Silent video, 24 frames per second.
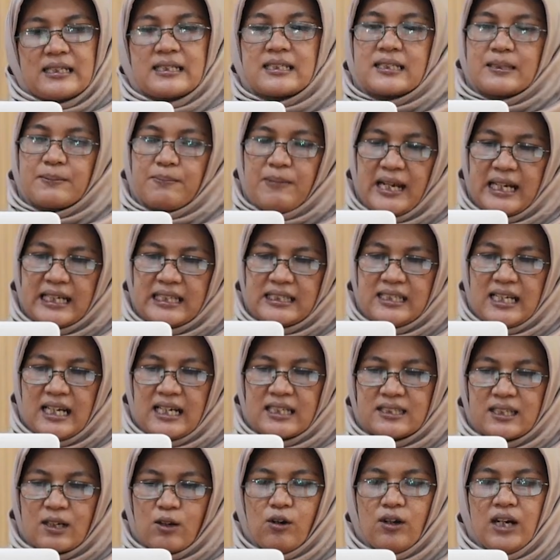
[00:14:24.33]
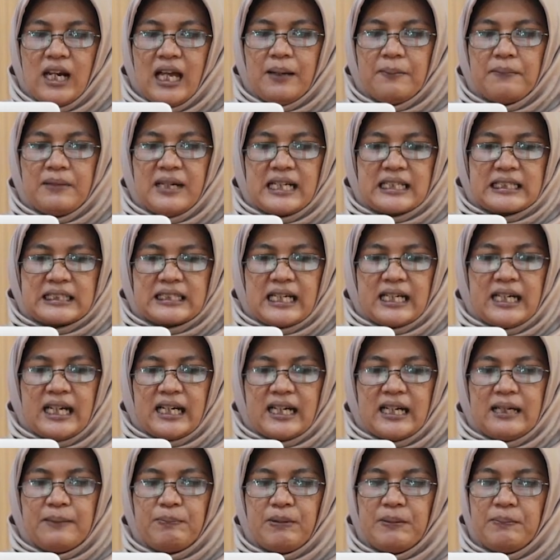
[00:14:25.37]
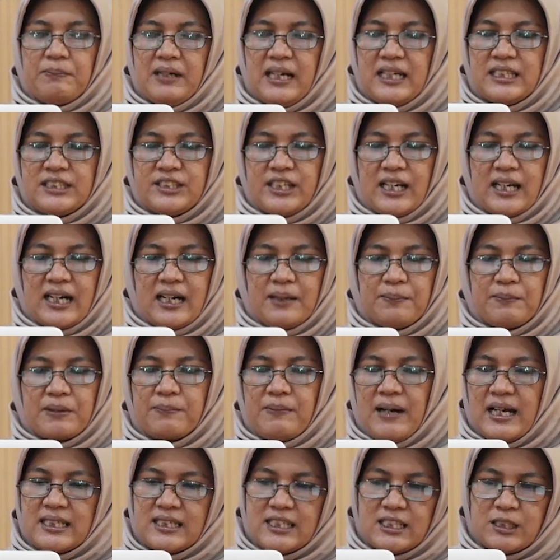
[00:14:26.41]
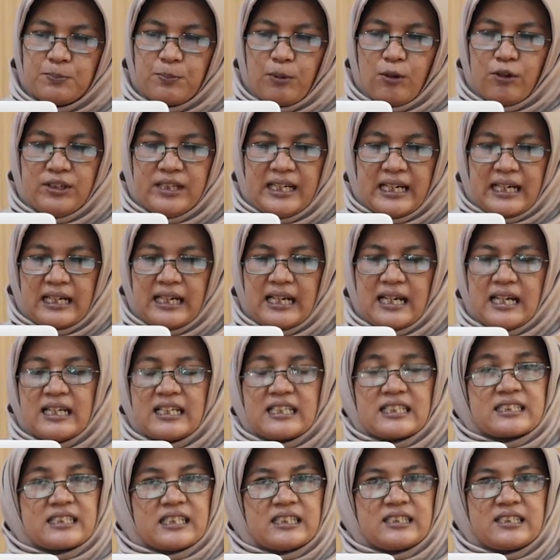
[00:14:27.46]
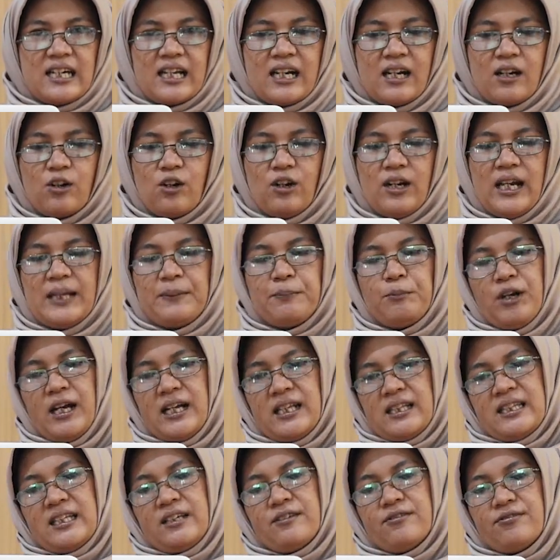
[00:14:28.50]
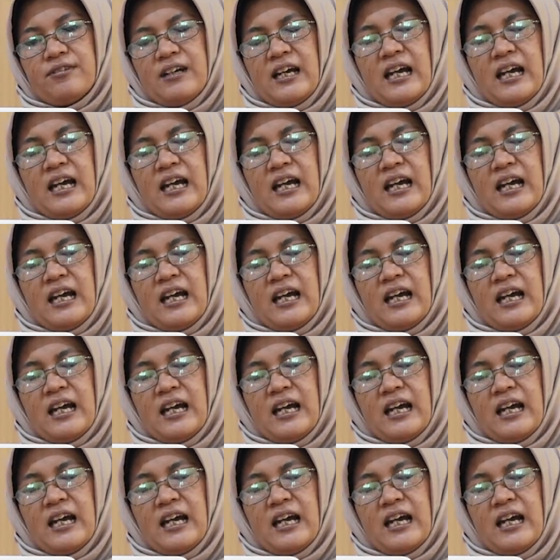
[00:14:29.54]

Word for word: Sebaiknya sekolah melaksanakan pembelajaran berbasis proyek secara kolaboratif